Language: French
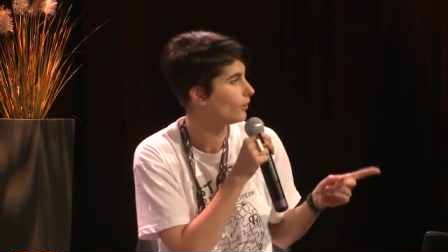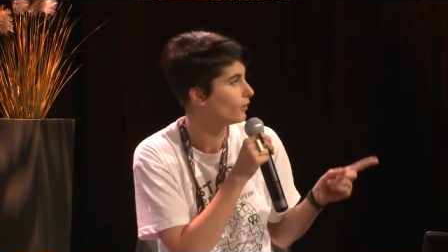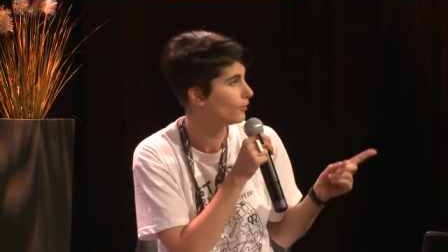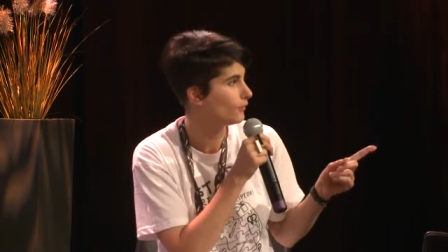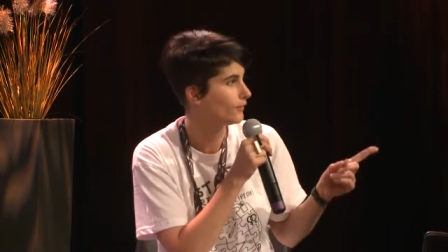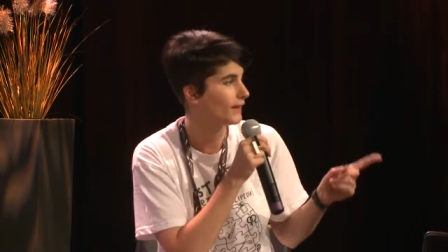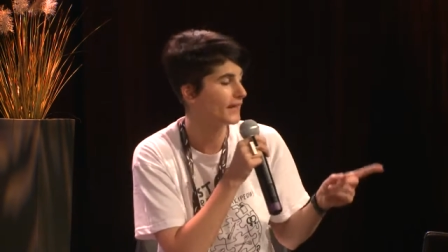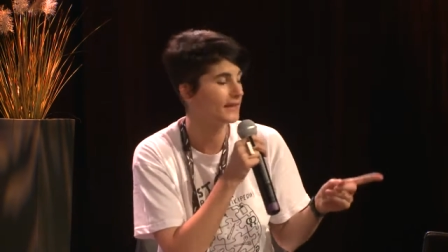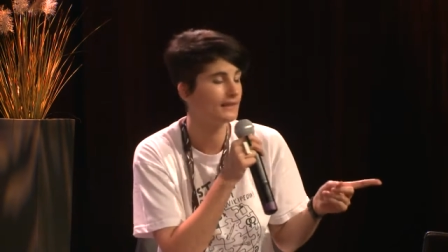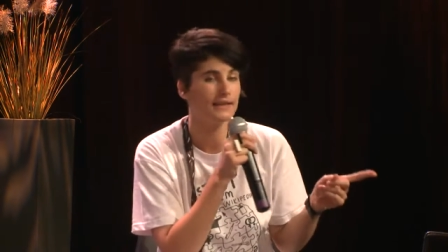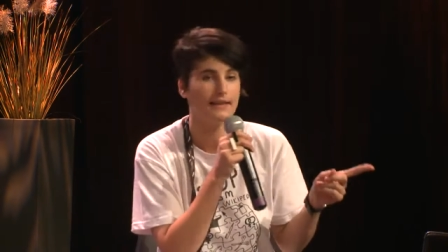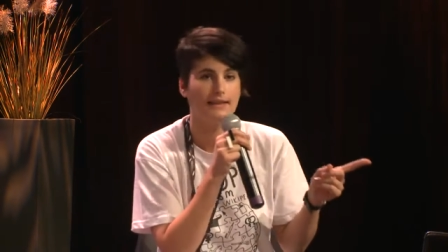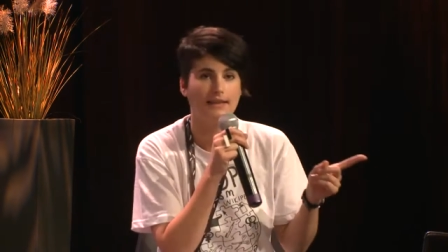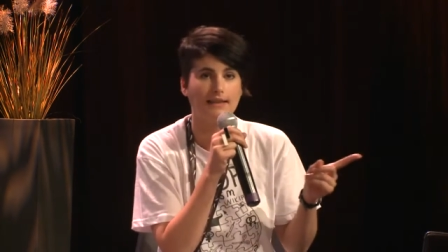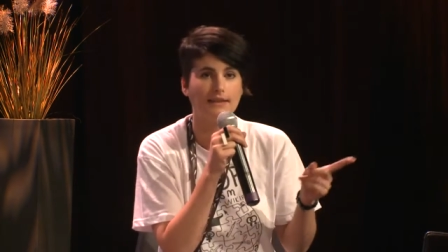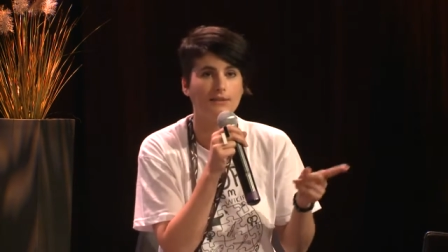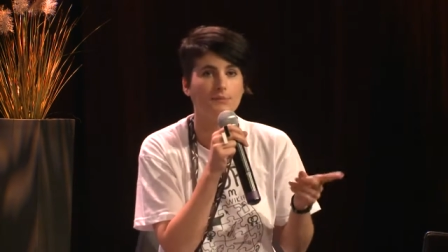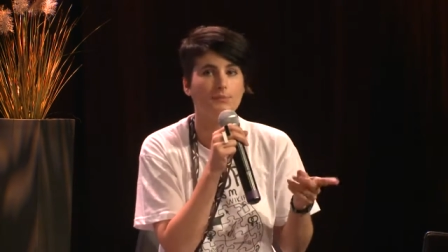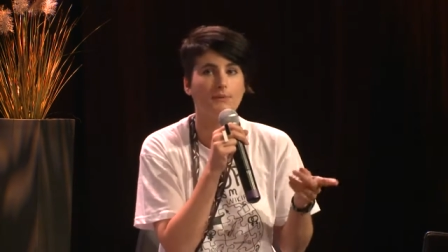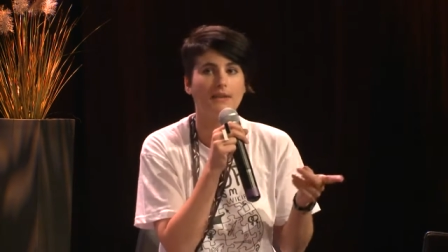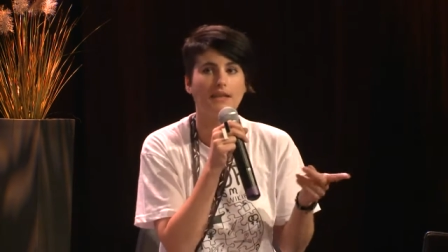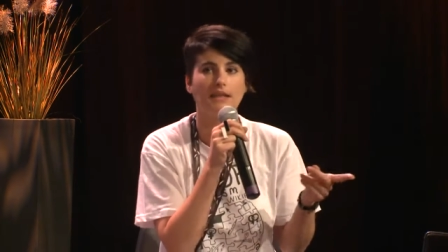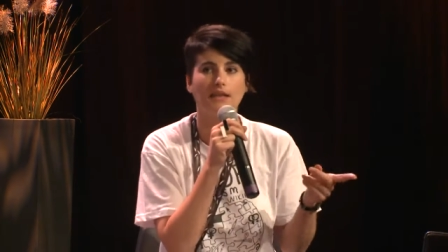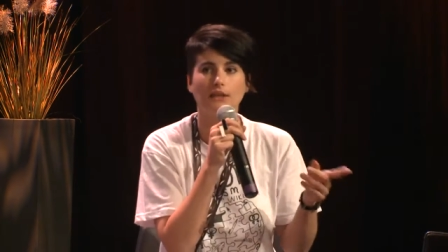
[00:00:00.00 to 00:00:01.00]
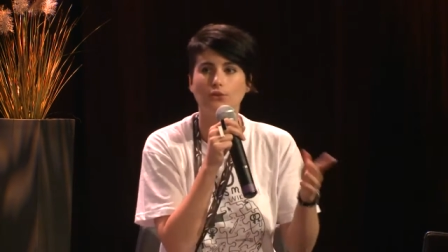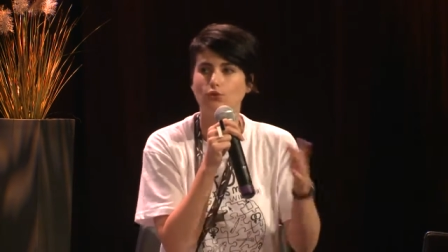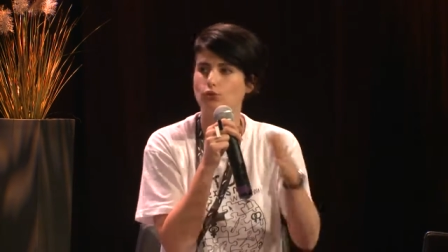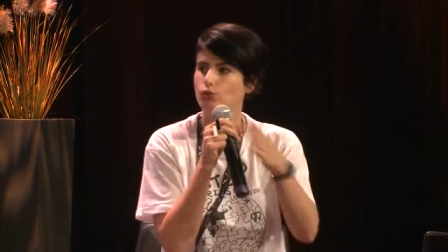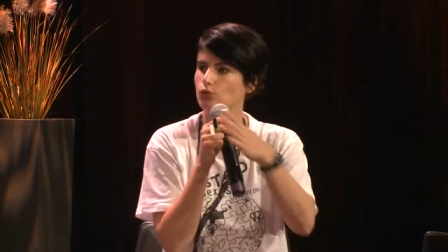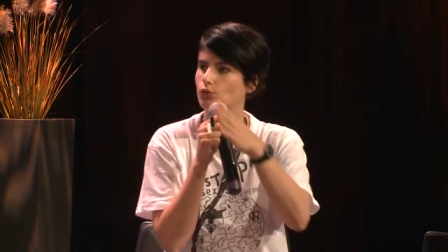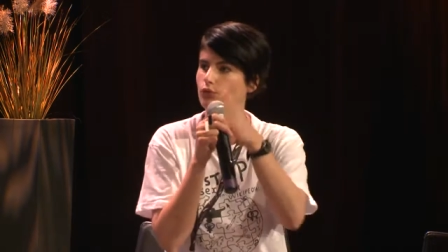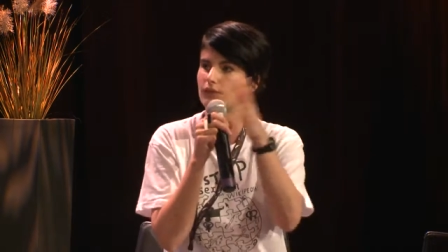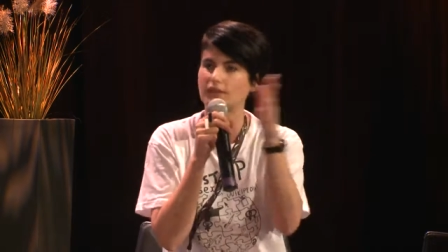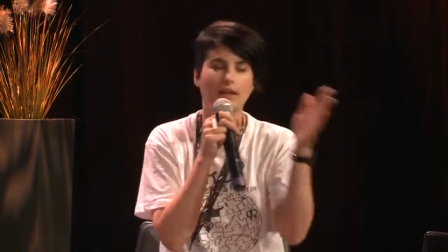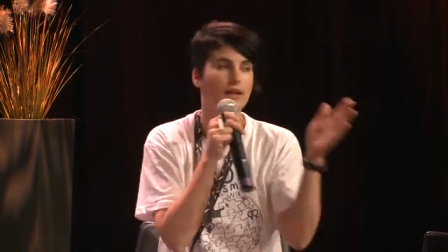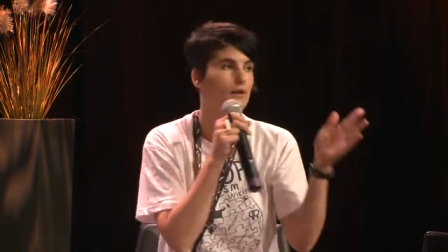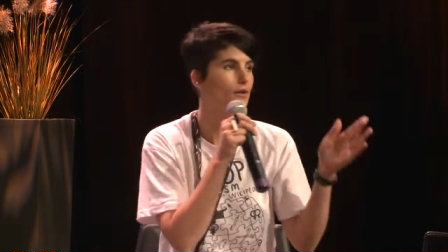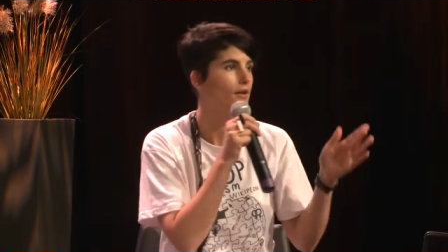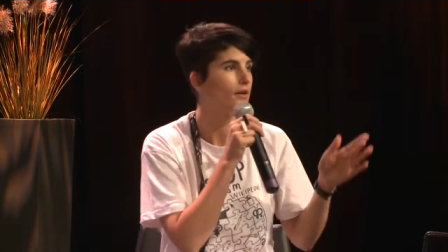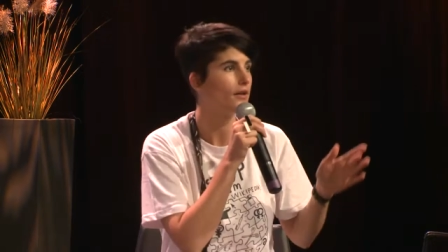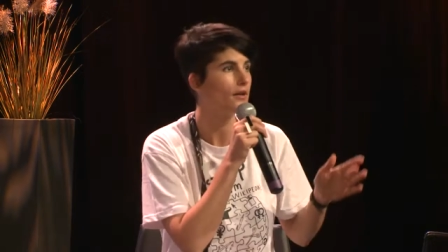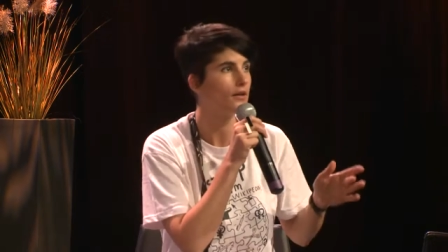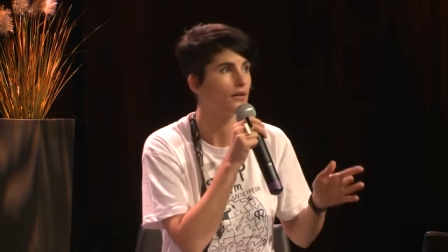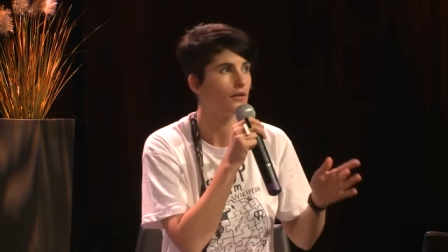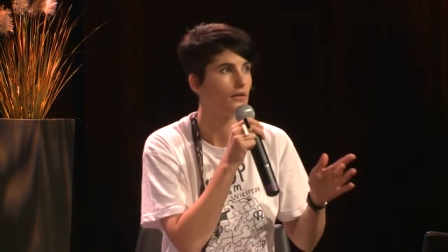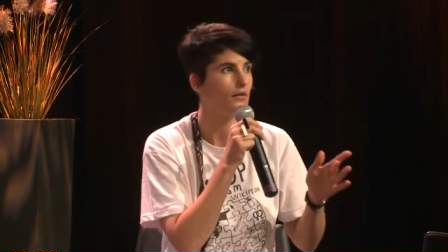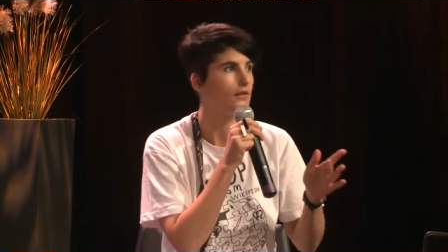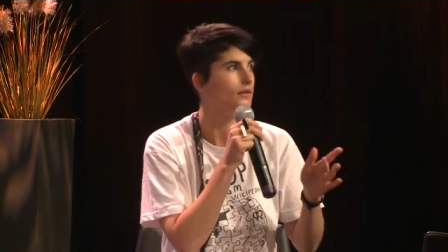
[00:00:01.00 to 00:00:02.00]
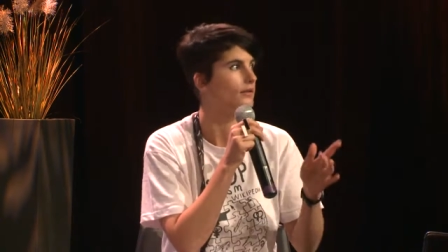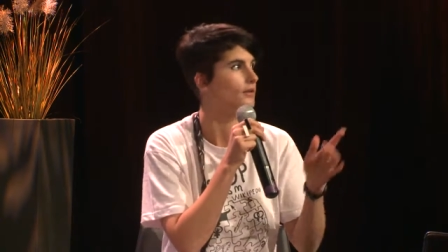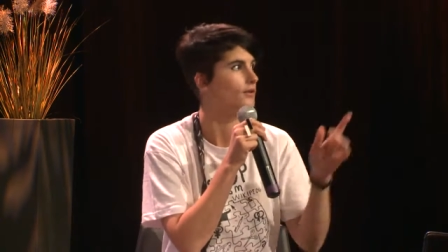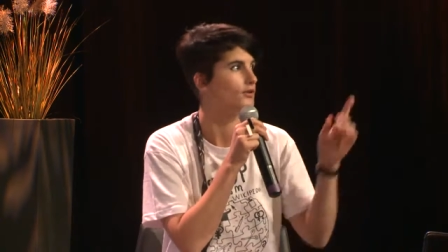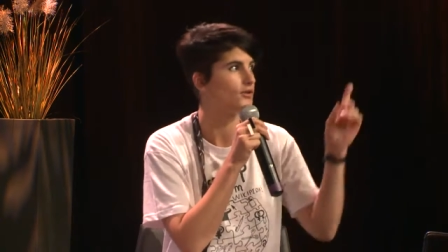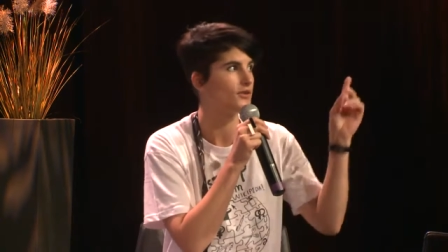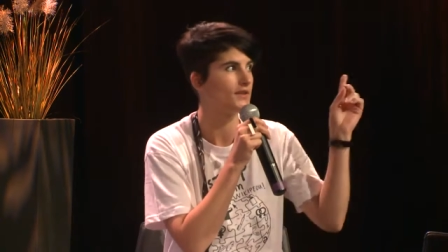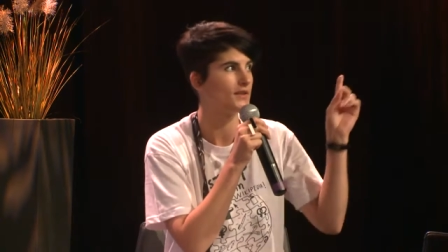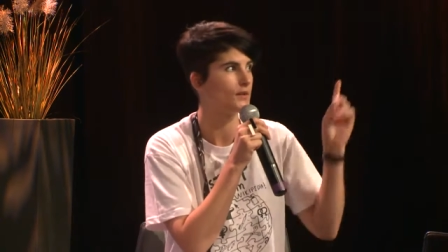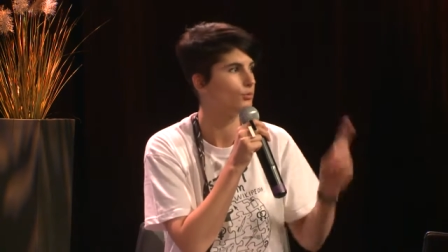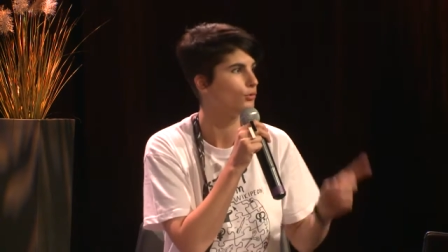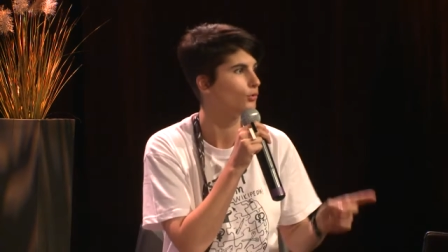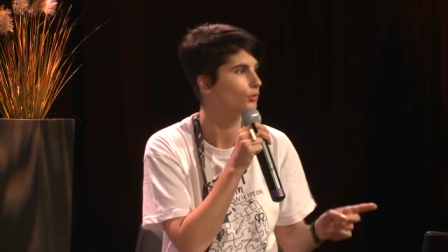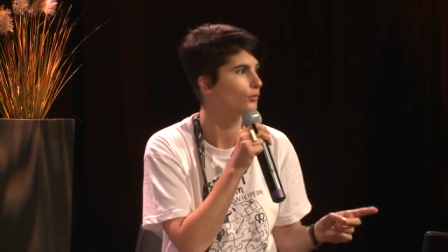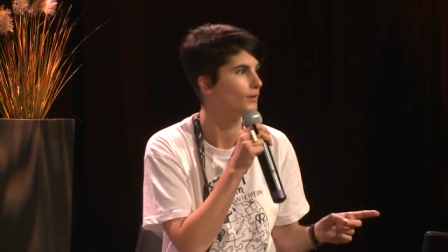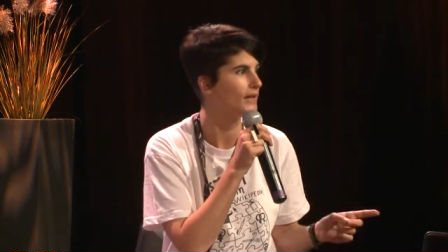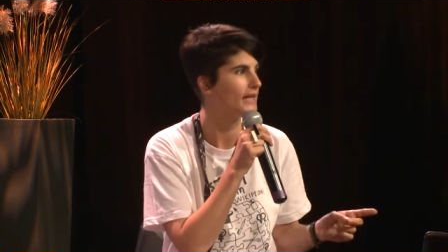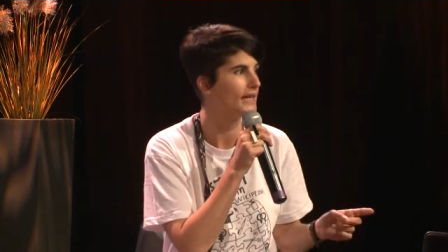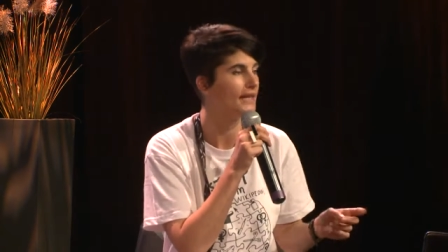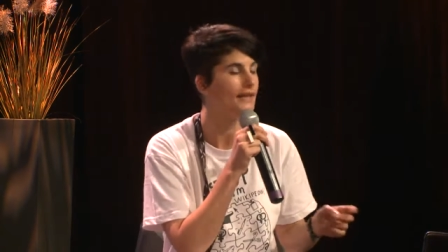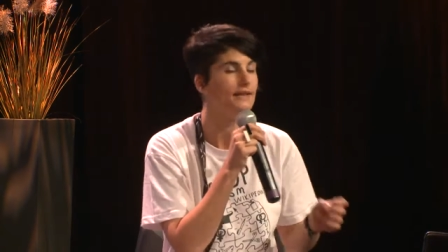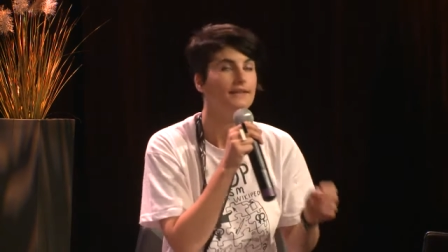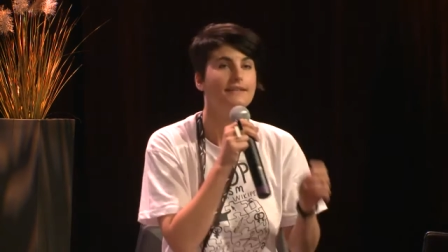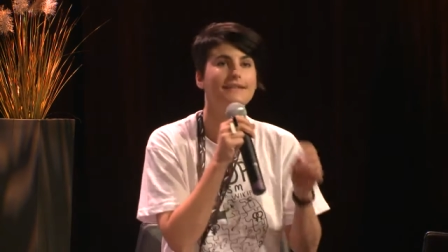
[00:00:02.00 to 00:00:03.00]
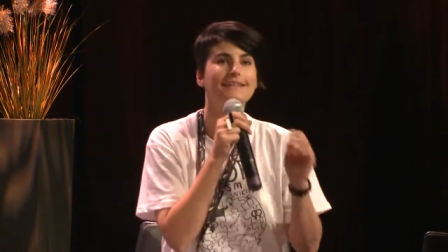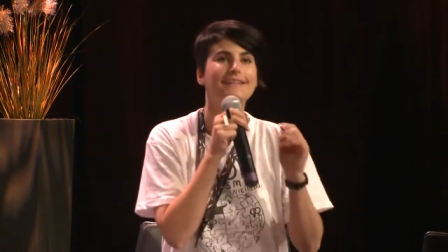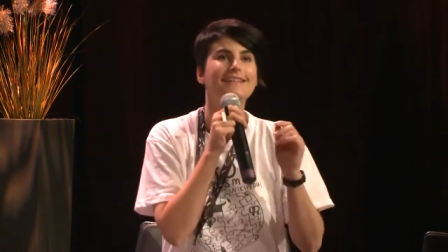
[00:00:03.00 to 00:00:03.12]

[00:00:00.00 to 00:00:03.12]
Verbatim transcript: Kvardek l'expliquait tout à l'heure, je ne sais plus où il est,